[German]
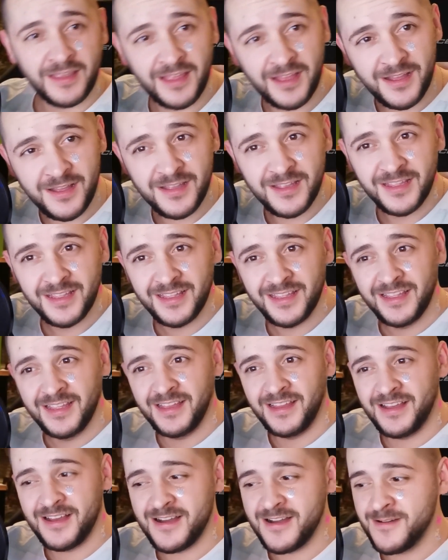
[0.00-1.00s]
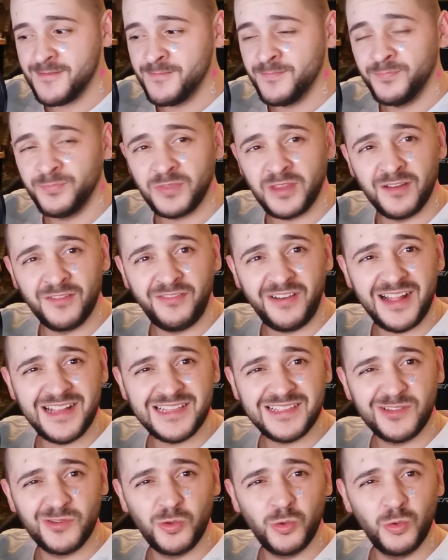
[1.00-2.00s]
Ja, ähm,
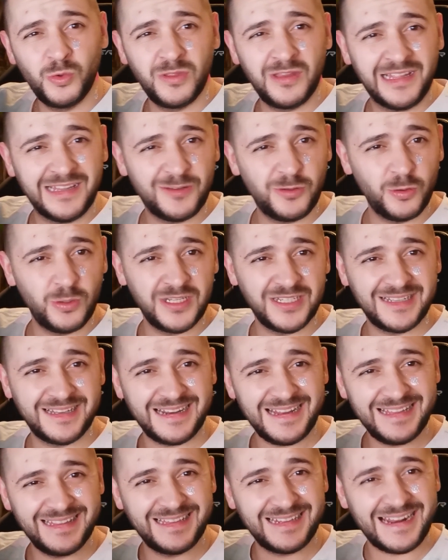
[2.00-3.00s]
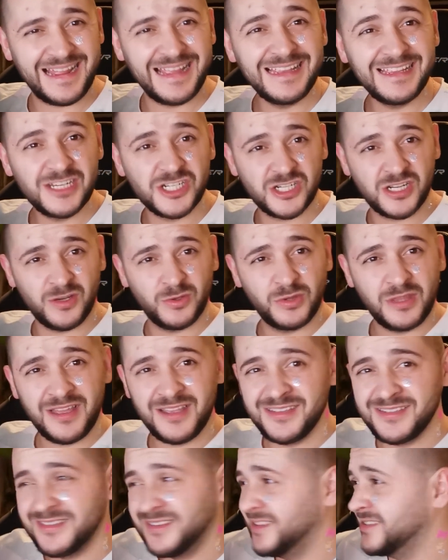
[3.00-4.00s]
falls du natürlich gerade reingeschaut
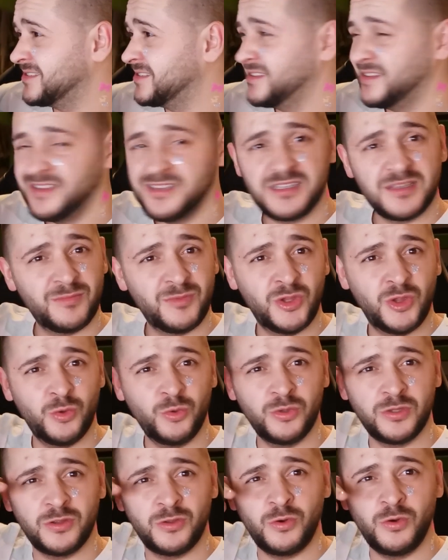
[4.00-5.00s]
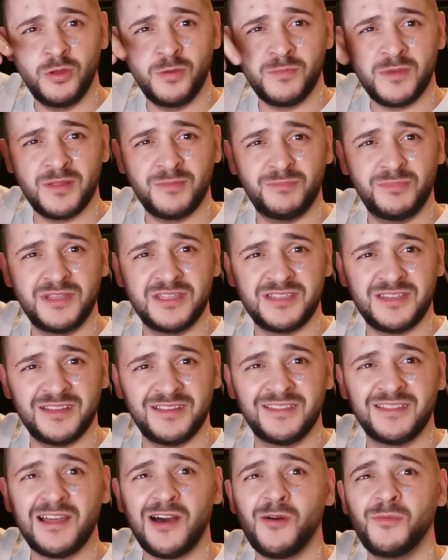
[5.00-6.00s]
hast, jetzt in dieser Minute, drück mal ein
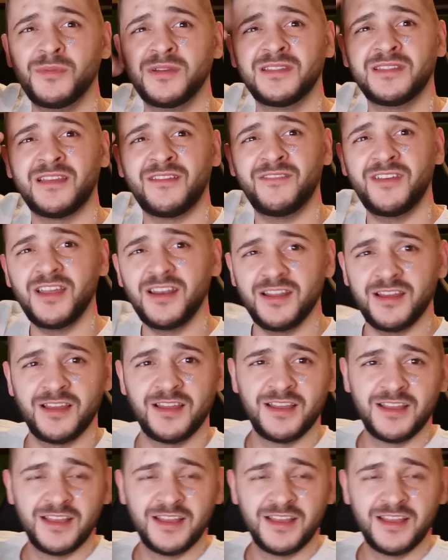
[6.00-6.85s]
bisschen Daumen nach weg.